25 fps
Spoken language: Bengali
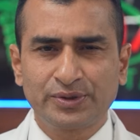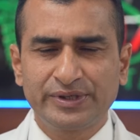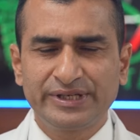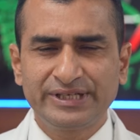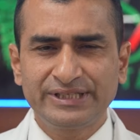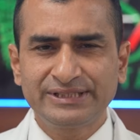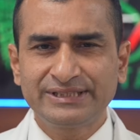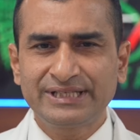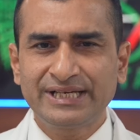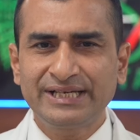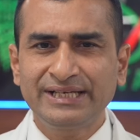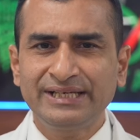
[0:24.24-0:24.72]

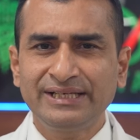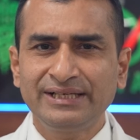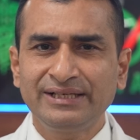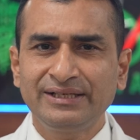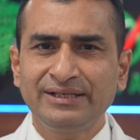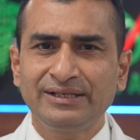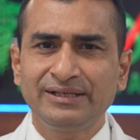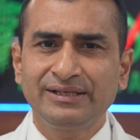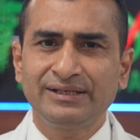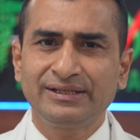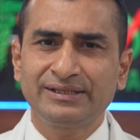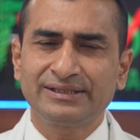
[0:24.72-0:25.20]
ছড়িয়ে যায়
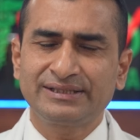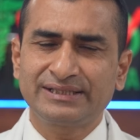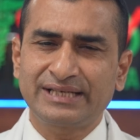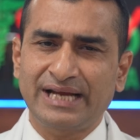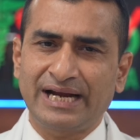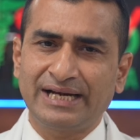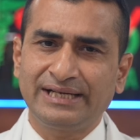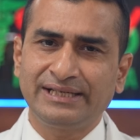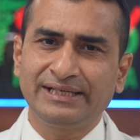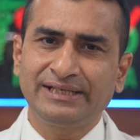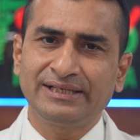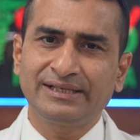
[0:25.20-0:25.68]

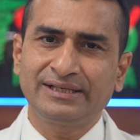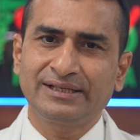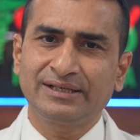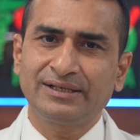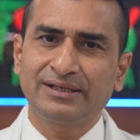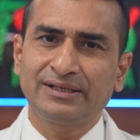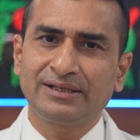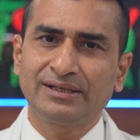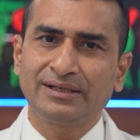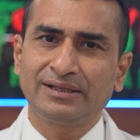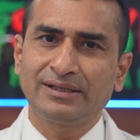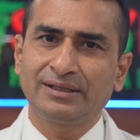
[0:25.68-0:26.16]
সাইটিক
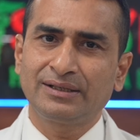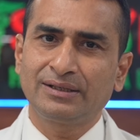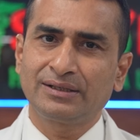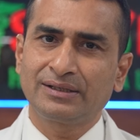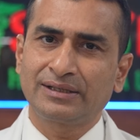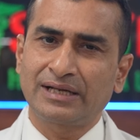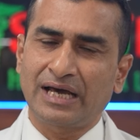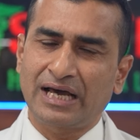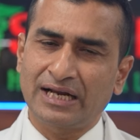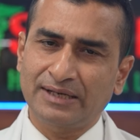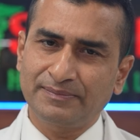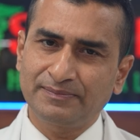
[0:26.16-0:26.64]

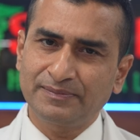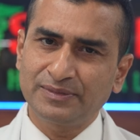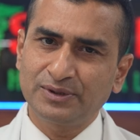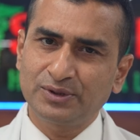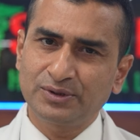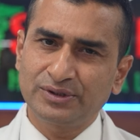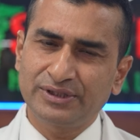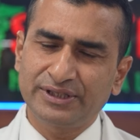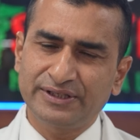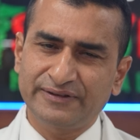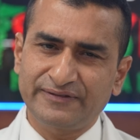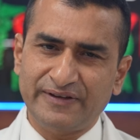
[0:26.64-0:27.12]
নার্ভ
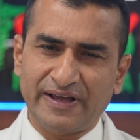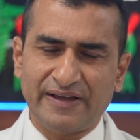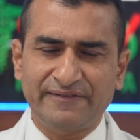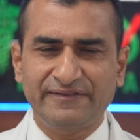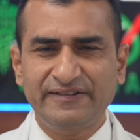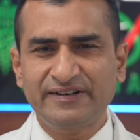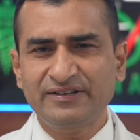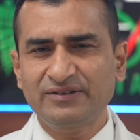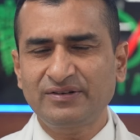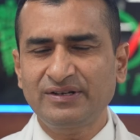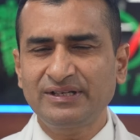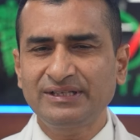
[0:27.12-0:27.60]
যদি
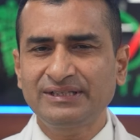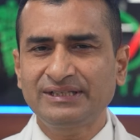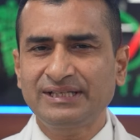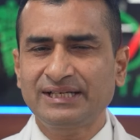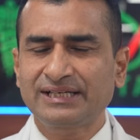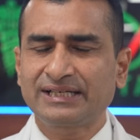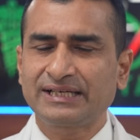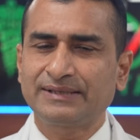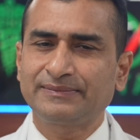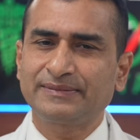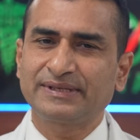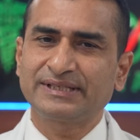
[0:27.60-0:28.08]
এফেক্ট হয়
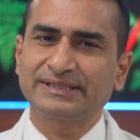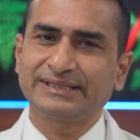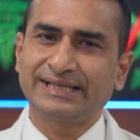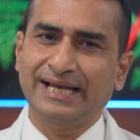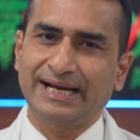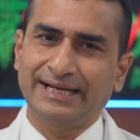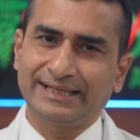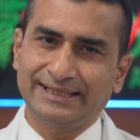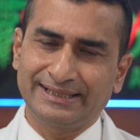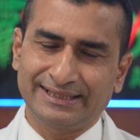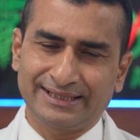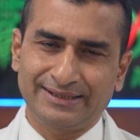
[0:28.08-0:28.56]
তাকে আমরা
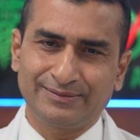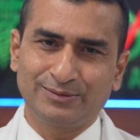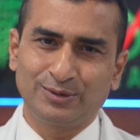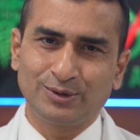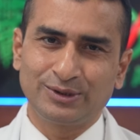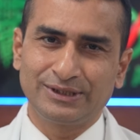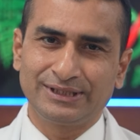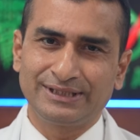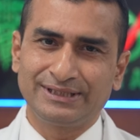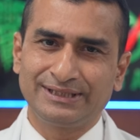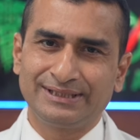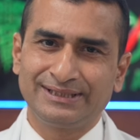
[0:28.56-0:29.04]
সাইটিকা
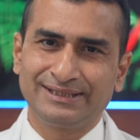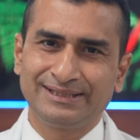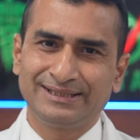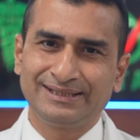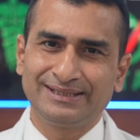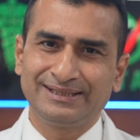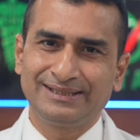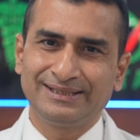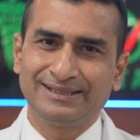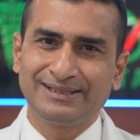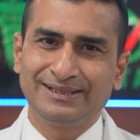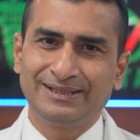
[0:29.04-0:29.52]
বলি
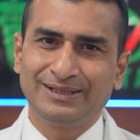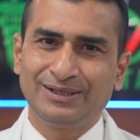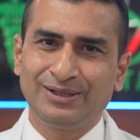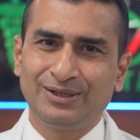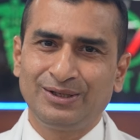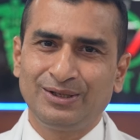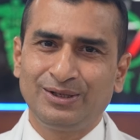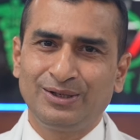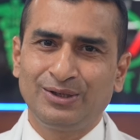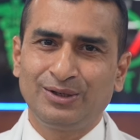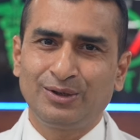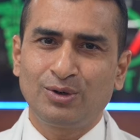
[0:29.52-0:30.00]

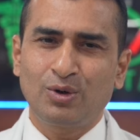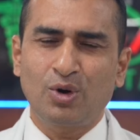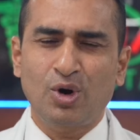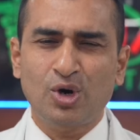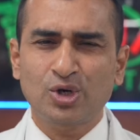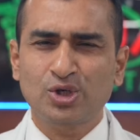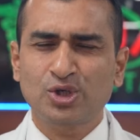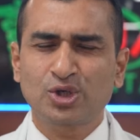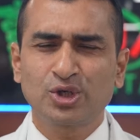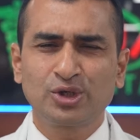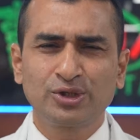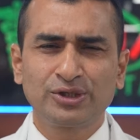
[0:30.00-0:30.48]

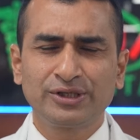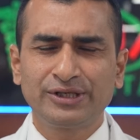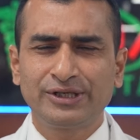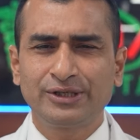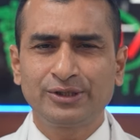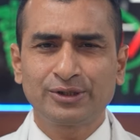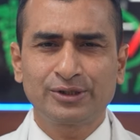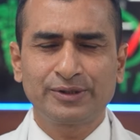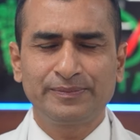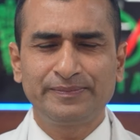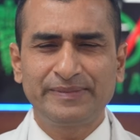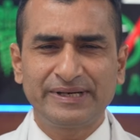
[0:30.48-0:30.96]
অসহনীয়
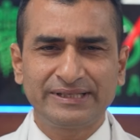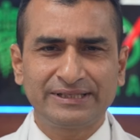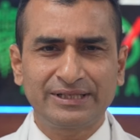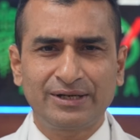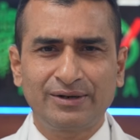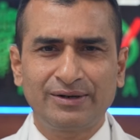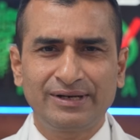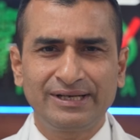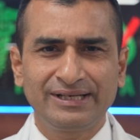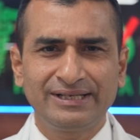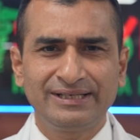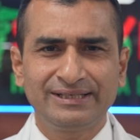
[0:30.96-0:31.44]
এরকম ব্যথা
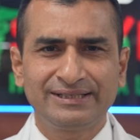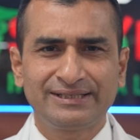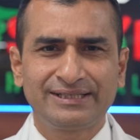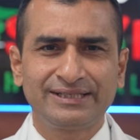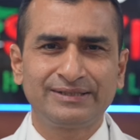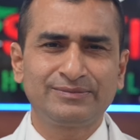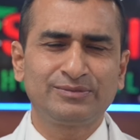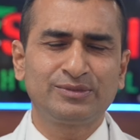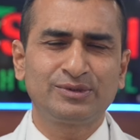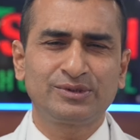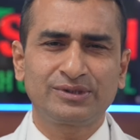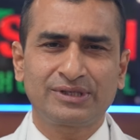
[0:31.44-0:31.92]
হয়
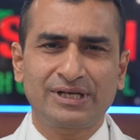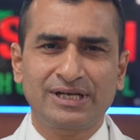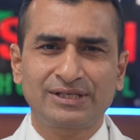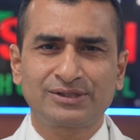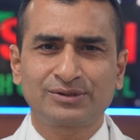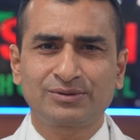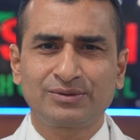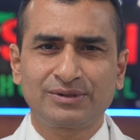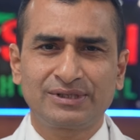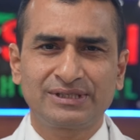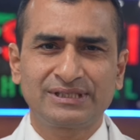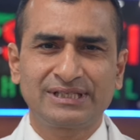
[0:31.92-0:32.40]
ঠিকমতো কাজ
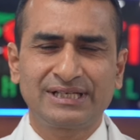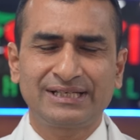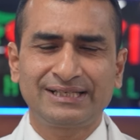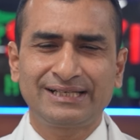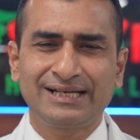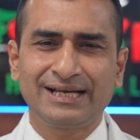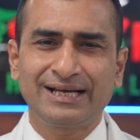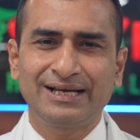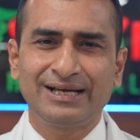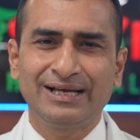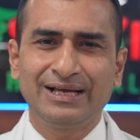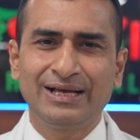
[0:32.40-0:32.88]
করা যায়
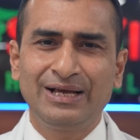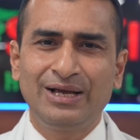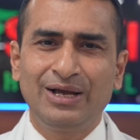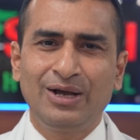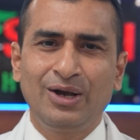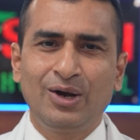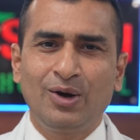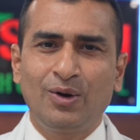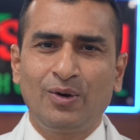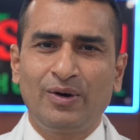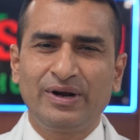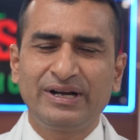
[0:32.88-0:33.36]
না
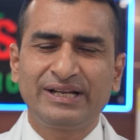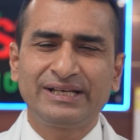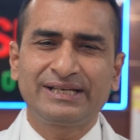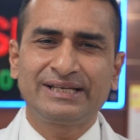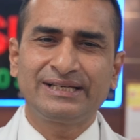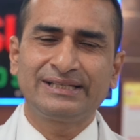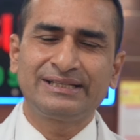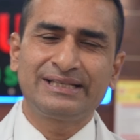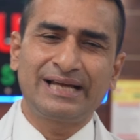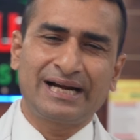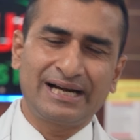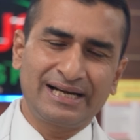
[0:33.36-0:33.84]

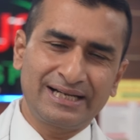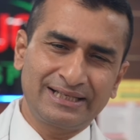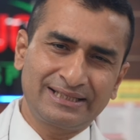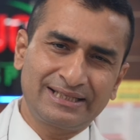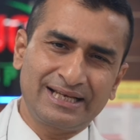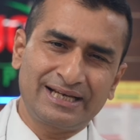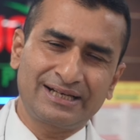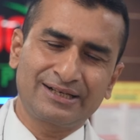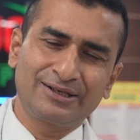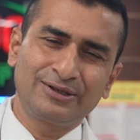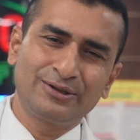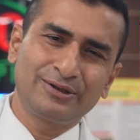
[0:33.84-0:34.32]
অনেকে দাঁড়ায়
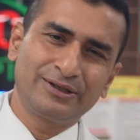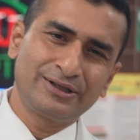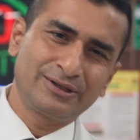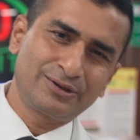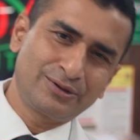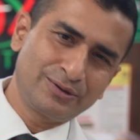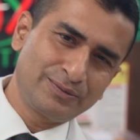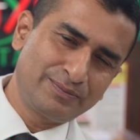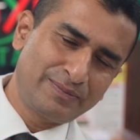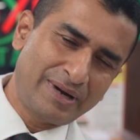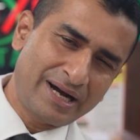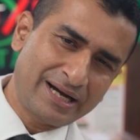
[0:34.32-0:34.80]
থাকলেও
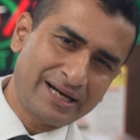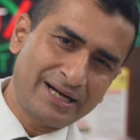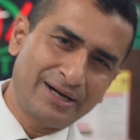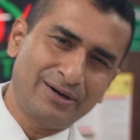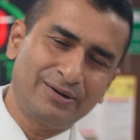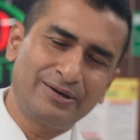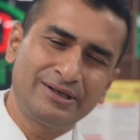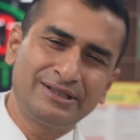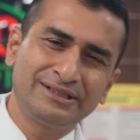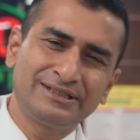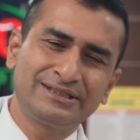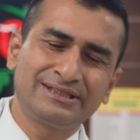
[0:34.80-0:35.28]
একটু বাঁকা
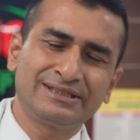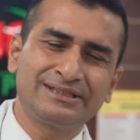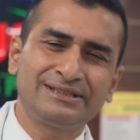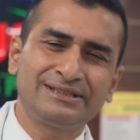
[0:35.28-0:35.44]
হয়ে